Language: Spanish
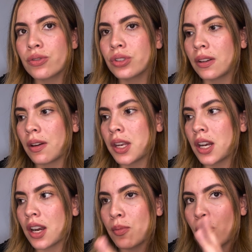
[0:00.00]
yo estaba bien
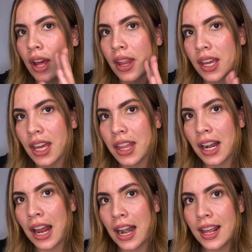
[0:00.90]
enamorada ya
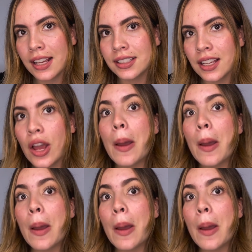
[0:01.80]
del Alex,